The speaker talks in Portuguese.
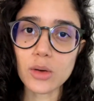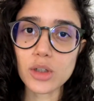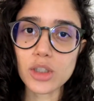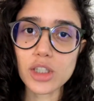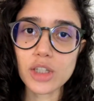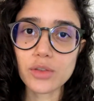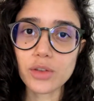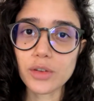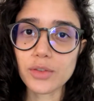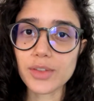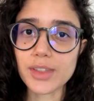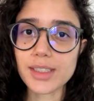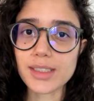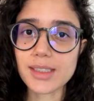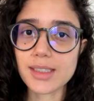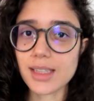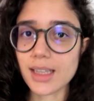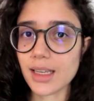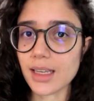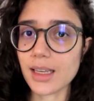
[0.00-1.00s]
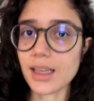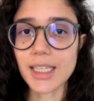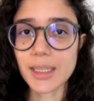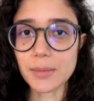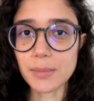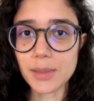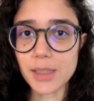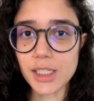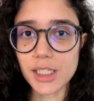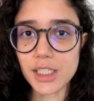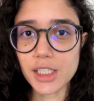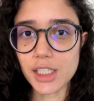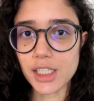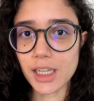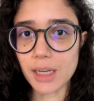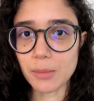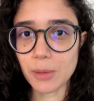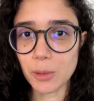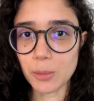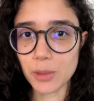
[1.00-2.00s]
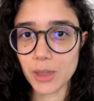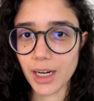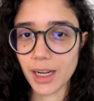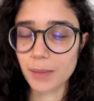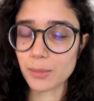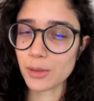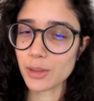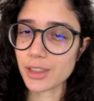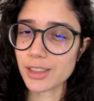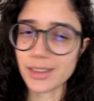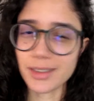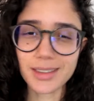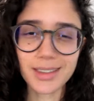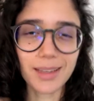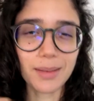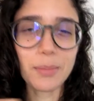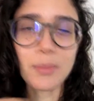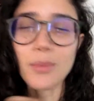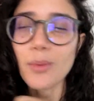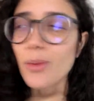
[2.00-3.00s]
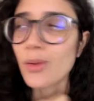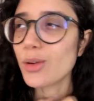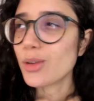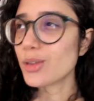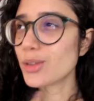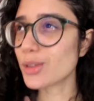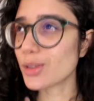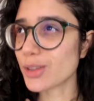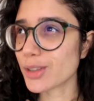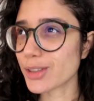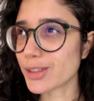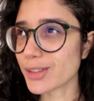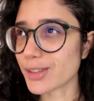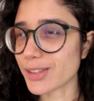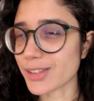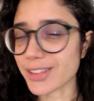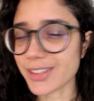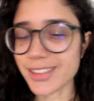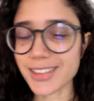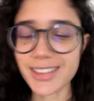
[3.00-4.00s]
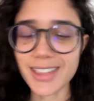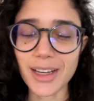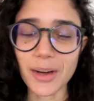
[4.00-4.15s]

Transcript: hoje eu vou fazer quibe de abóbora cabotinha, que é muito gostoso.